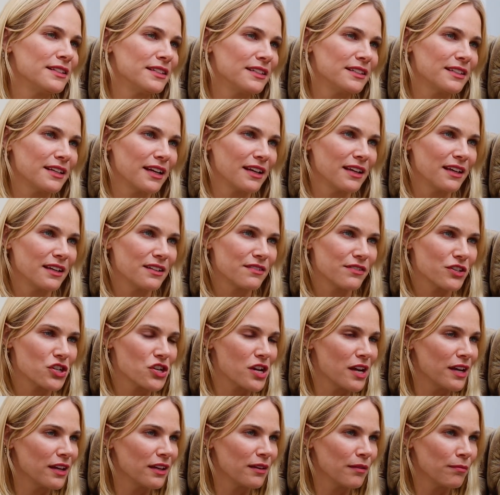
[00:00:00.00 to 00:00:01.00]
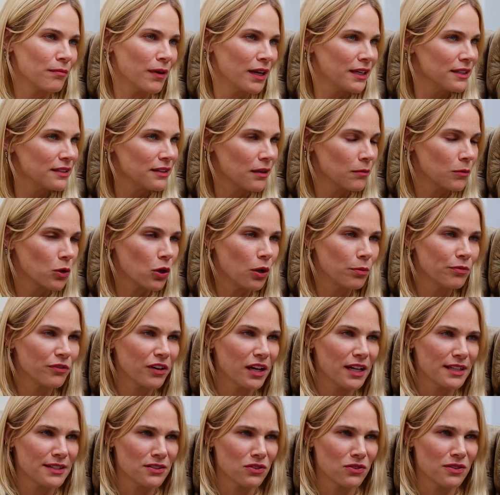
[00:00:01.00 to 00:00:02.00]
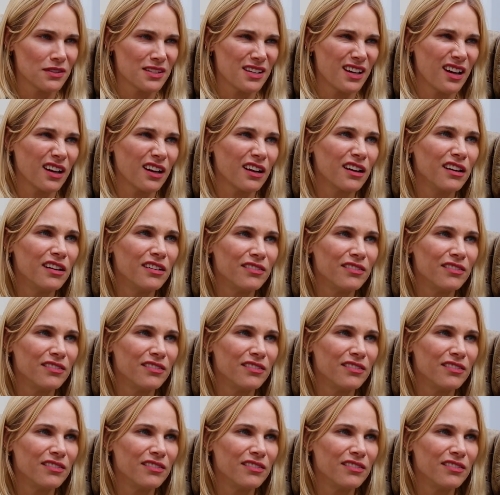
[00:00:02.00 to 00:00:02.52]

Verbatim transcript: sich dann jetzt wahrscheinlich manche am Kopf kratzen und sagen,